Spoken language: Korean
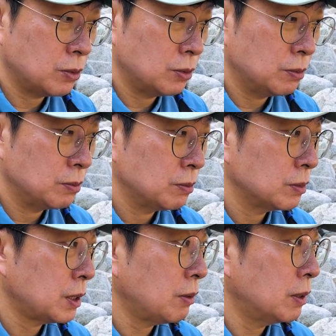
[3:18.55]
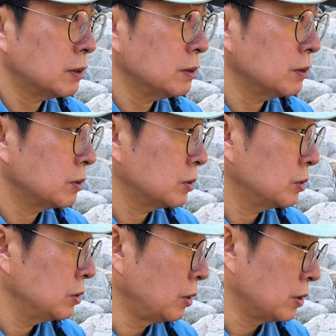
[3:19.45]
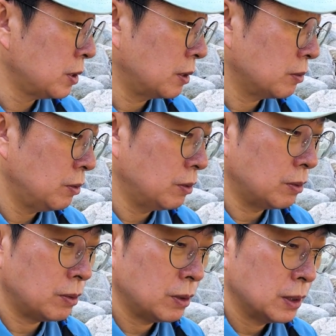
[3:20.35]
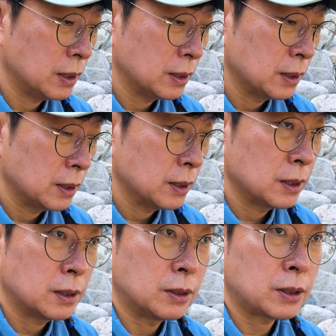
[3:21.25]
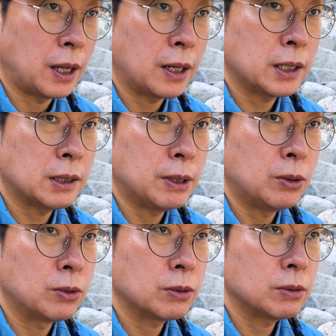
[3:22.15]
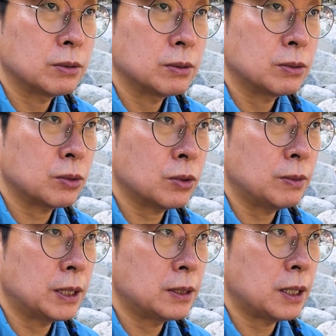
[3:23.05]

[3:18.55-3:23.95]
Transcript: 좀 상황은 여의치 않고, 어, 다행히나마 오늘은 조그마한